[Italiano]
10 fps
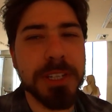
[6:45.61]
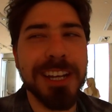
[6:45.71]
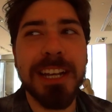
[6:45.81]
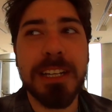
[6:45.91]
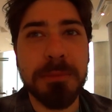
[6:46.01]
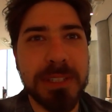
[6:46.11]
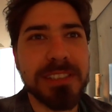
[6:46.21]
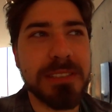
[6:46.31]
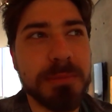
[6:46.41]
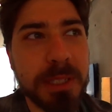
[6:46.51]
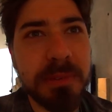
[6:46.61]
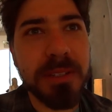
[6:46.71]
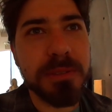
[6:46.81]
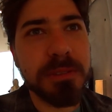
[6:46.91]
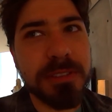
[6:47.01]
nella ripresa di prima
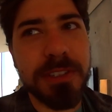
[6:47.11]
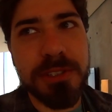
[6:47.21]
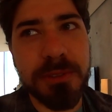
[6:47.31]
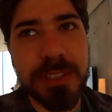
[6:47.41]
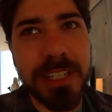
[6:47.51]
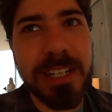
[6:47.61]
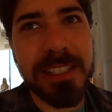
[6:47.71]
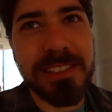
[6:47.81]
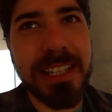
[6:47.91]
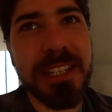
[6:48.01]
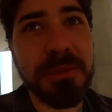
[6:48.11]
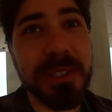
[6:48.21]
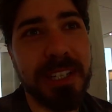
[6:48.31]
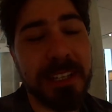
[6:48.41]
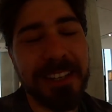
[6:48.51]
in cui facevo vedere le
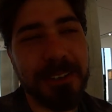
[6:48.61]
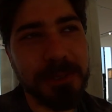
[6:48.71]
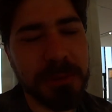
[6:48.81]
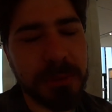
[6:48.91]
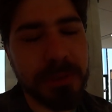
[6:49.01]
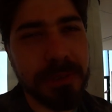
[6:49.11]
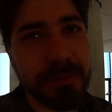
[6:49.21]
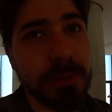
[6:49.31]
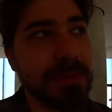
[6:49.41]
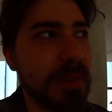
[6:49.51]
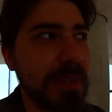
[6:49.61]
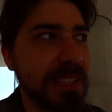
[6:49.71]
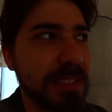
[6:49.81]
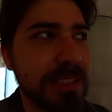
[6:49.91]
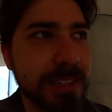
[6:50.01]
statue, che ho dovuto
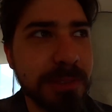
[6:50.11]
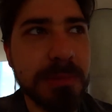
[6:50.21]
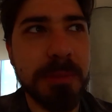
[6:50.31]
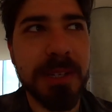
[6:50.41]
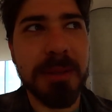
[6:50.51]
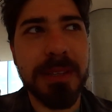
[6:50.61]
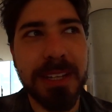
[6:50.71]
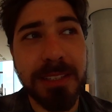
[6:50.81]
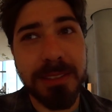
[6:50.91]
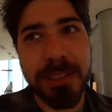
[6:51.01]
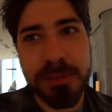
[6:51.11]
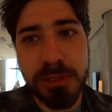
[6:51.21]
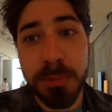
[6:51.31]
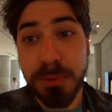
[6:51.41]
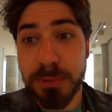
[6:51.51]
ovviamente interrompere perché mi hanno detto che non
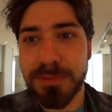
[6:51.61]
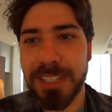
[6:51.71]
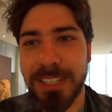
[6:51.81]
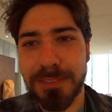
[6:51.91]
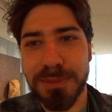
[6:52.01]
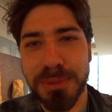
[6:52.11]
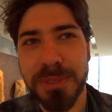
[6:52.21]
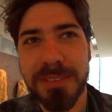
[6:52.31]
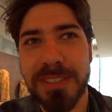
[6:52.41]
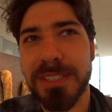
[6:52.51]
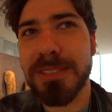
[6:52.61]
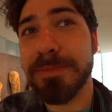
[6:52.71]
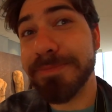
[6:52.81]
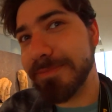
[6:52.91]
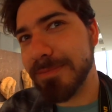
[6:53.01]
si possono fare né foto né video.
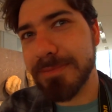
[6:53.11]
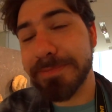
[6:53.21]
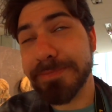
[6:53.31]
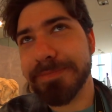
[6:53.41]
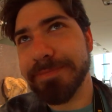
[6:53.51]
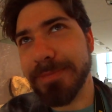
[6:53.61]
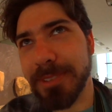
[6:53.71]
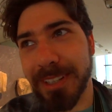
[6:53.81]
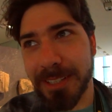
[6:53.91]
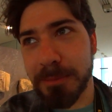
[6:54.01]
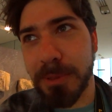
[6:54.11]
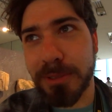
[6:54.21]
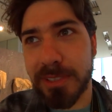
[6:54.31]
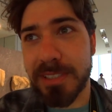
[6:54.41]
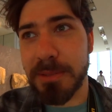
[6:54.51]
Guarda un po'
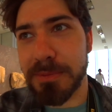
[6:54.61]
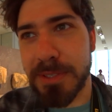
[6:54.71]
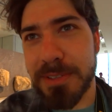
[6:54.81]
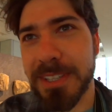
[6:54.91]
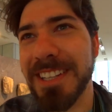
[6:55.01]
cosa stiamo facendo.